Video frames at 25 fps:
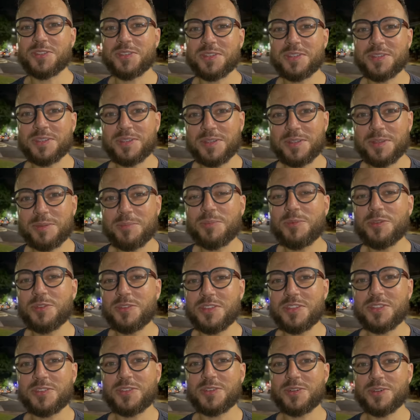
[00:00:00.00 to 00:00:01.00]
1.200
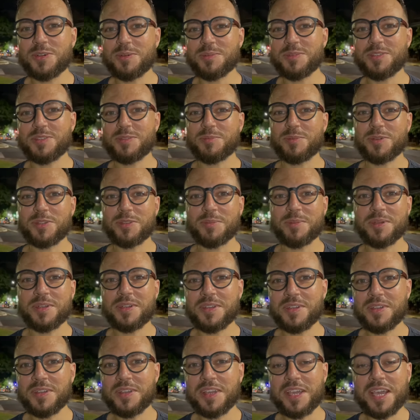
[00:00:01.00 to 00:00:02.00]
quilômetros? 1.200 quilômetros. Já tomou meu
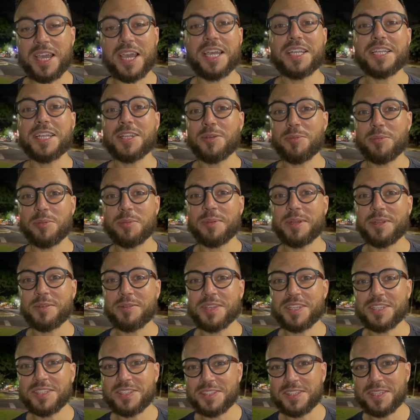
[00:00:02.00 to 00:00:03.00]
saiu a primeira Ainda vez? não, primeira
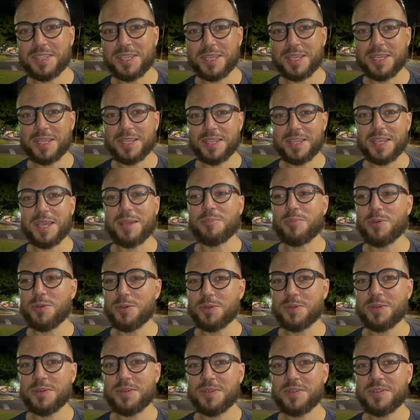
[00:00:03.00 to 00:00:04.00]
vez. Primeira vez? É
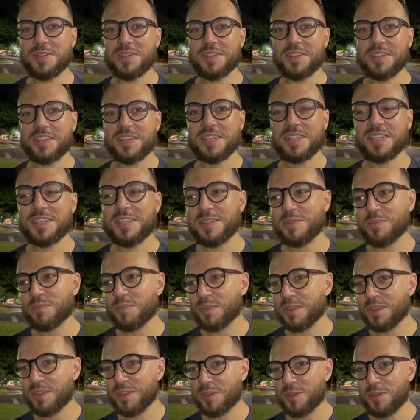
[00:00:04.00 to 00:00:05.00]
bom?
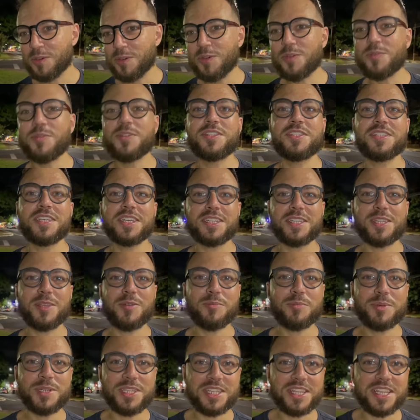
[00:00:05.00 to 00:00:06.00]
Seja bem-vindo, experimenta aí. tem o
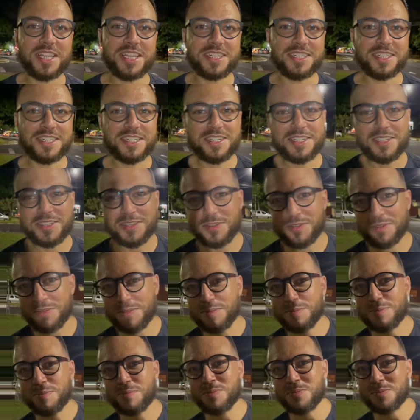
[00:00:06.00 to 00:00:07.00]
Britella?
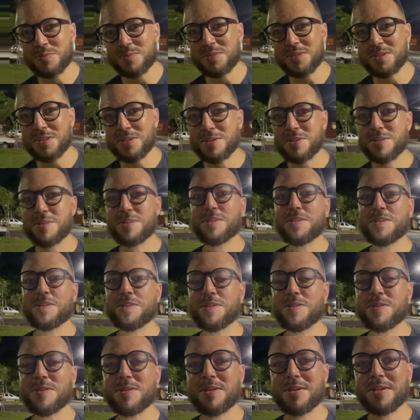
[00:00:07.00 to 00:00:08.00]
Tem o Britella. Sabe o que é
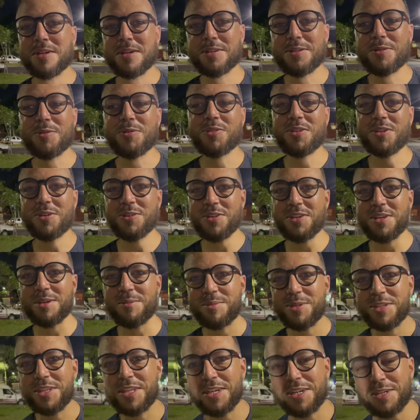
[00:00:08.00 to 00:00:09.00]
Britella? Não sei o que é
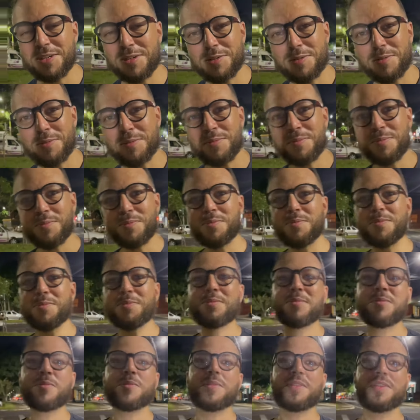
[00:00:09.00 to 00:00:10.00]
Brigadeiro de ninho e
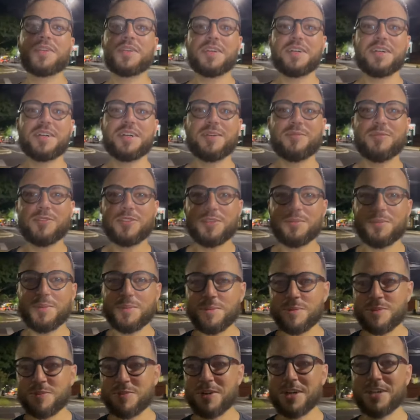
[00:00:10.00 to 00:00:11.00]
Nutella. Ah, você
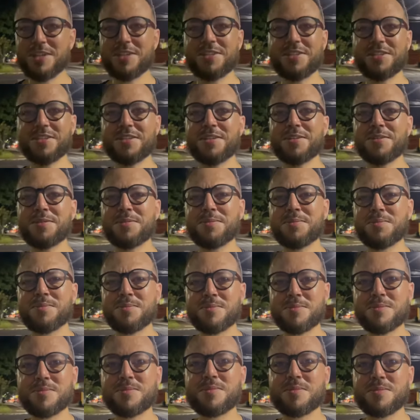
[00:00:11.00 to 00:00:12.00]
Beleza? que faz. Prova ali,
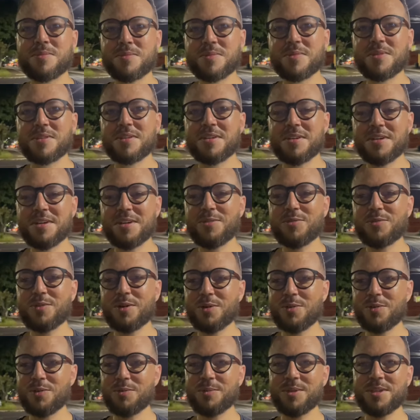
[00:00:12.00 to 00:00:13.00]
é top, hein? Ah, nunca
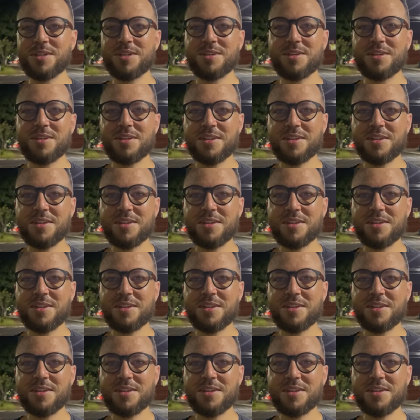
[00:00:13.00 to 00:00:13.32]
Beleza? comi.